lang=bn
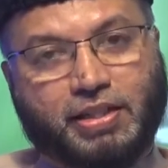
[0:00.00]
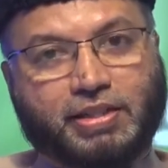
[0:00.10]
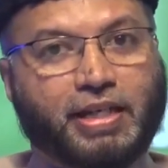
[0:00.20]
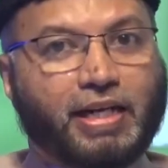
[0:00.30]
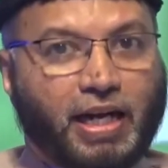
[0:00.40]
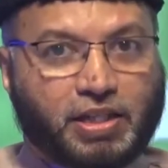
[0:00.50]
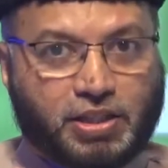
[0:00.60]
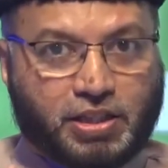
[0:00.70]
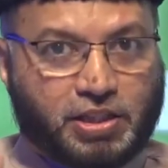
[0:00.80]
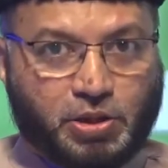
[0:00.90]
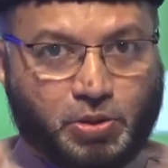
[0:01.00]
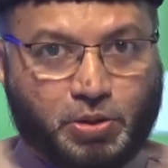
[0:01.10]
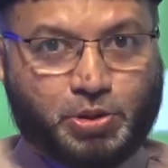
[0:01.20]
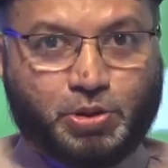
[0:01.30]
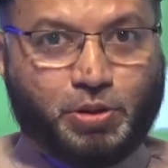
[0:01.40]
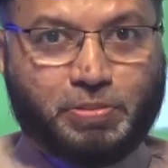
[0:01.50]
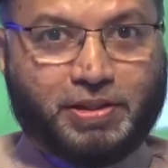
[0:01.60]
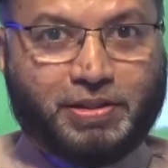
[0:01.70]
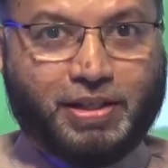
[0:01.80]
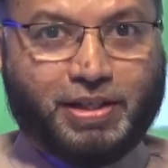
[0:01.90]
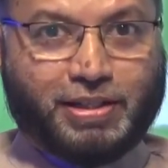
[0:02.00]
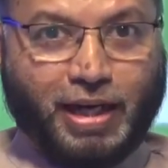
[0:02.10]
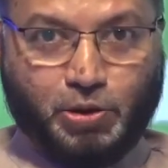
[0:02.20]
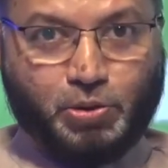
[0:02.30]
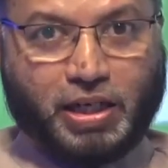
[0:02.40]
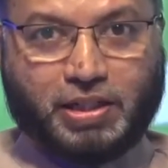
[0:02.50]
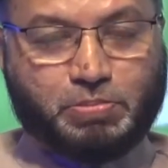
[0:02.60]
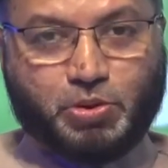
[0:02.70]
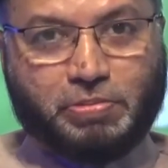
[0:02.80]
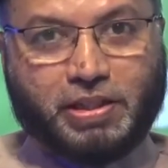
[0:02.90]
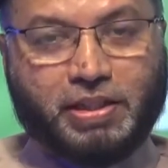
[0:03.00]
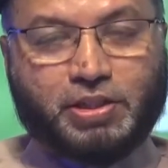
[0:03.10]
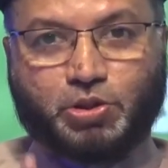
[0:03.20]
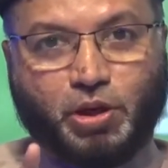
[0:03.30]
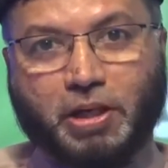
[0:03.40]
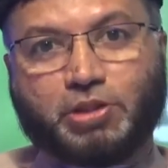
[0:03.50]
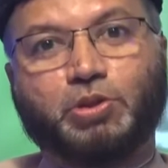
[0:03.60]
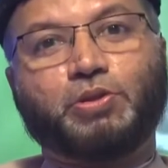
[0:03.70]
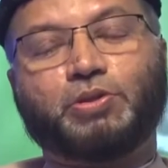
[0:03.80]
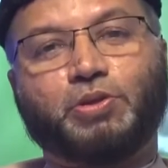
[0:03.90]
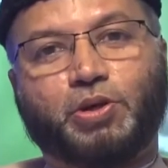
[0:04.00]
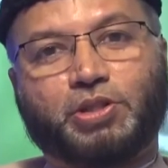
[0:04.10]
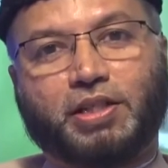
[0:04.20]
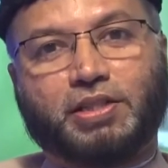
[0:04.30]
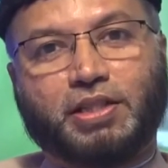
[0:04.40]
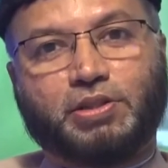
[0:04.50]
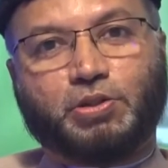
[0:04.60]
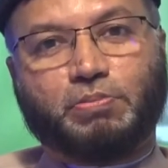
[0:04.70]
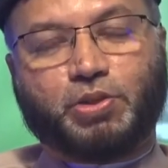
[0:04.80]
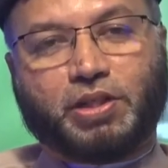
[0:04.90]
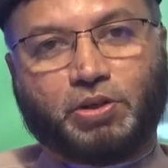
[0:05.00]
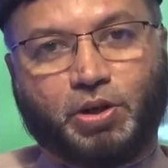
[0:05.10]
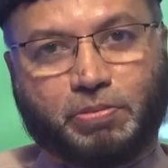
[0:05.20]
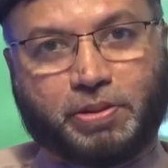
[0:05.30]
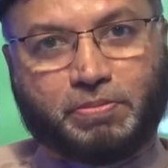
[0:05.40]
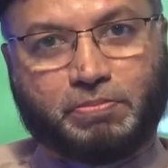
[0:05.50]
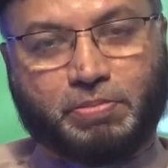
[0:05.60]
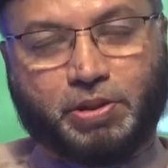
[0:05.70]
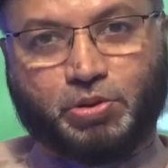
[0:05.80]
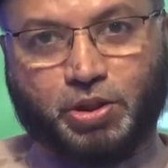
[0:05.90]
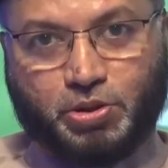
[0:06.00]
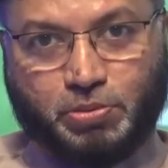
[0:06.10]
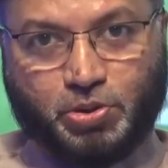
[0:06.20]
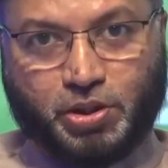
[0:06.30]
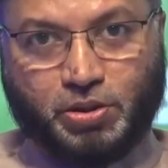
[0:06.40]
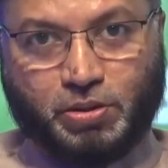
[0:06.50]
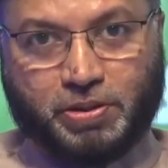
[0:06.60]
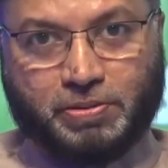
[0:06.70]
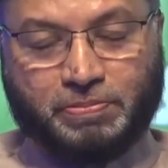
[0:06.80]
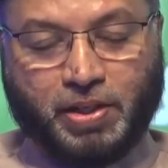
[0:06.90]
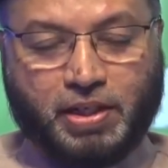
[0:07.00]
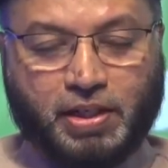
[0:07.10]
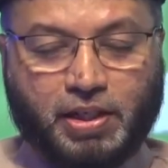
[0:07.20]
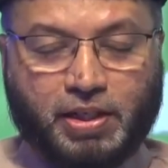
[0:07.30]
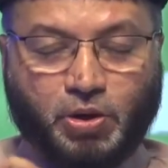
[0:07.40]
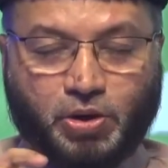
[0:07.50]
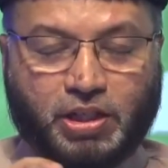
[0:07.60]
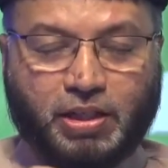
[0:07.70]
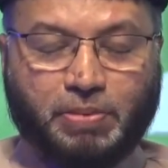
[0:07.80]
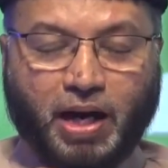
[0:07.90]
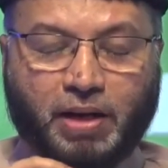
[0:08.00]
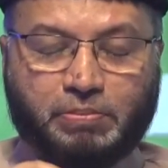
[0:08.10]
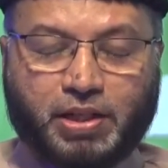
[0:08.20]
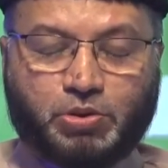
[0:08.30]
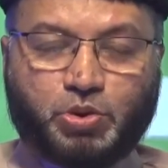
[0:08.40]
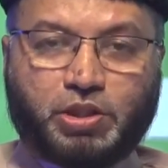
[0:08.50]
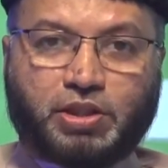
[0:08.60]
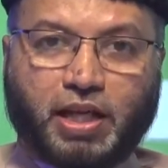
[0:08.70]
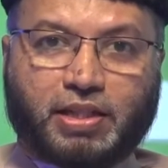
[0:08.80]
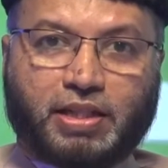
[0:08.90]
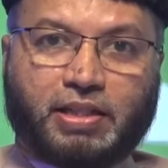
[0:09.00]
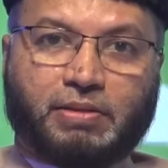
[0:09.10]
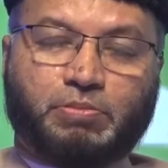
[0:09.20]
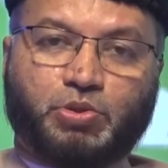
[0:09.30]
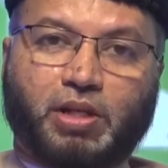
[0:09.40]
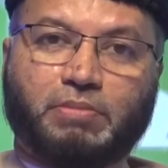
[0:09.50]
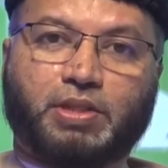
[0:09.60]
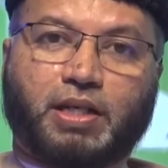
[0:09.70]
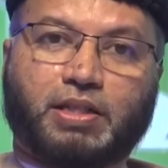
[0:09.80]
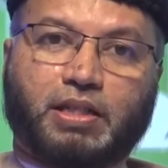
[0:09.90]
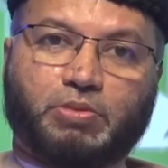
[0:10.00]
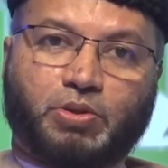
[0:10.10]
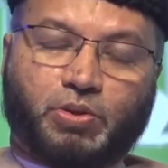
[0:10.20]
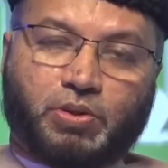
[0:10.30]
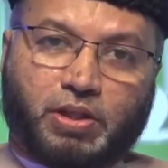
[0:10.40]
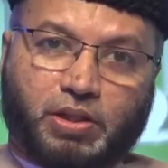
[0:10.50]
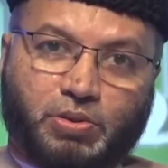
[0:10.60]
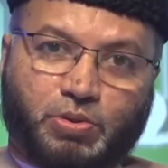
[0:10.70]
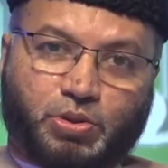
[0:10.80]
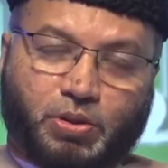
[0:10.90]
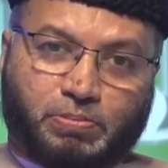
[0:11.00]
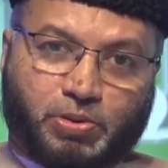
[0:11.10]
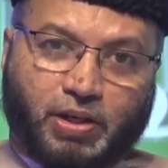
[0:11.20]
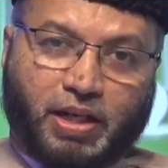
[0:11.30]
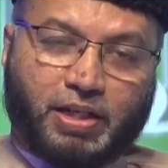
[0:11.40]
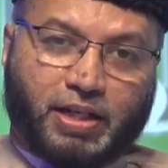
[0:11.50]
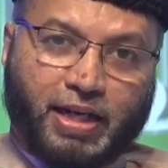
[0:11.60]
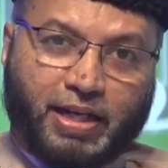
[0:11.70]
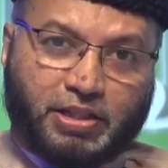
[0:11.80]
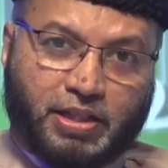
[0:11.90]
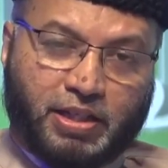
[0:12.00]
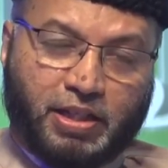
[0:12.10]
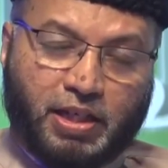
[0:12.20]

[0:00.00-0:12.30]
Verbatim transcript: যে কাটছে সেও ধ্বংস হবে ডালও কাটা পড়বে সমাজও অশান্তির সম্মুখীন হবে বিগ্রহের সম্মুখীন হবে অতএব আমরা দুই জাতি মুসলিম জাতি এবং হিন্দু সম্প্রদায় এই যে